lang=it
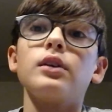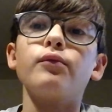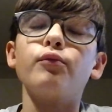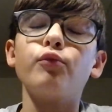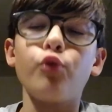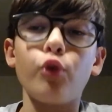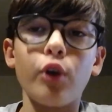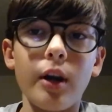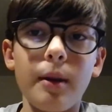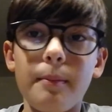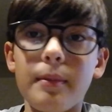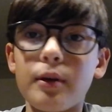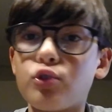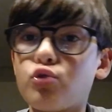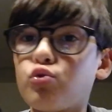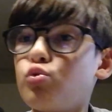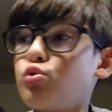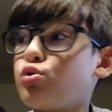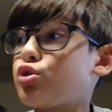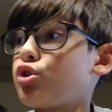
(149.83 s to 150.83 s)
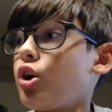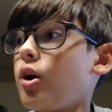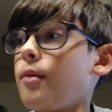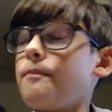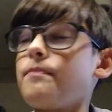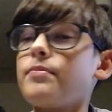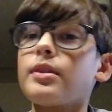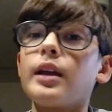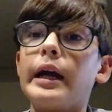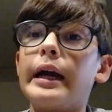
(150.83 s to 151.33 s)
vorrebbe
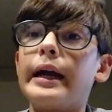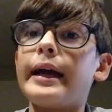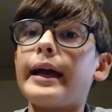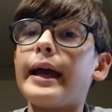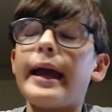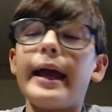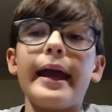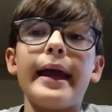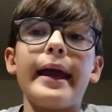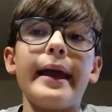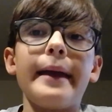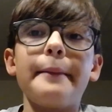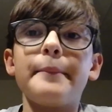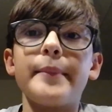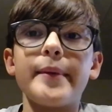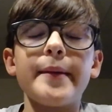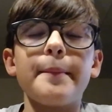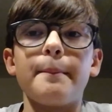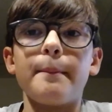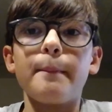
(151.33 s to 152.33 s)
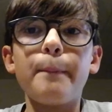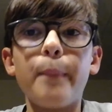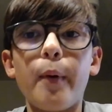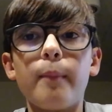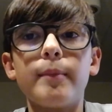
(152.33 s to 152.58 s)
Suso e un po' mi